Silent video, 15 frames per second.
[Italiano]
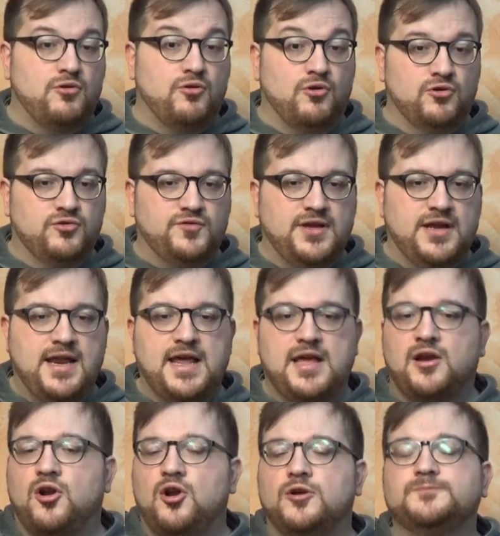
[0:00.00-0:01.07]

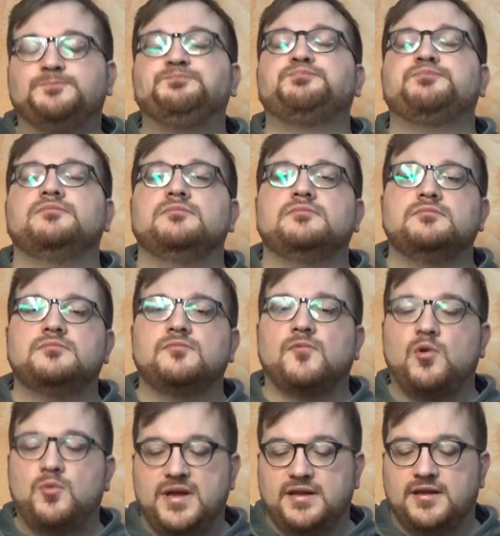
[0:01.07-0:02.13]
ottenerlo. Mh, mm,
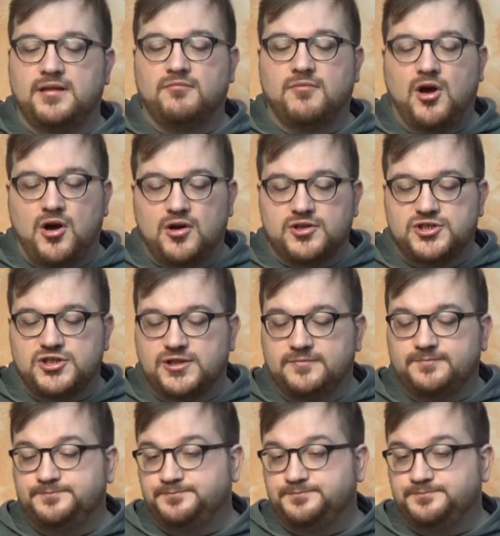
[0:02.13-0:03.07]
quindi oggi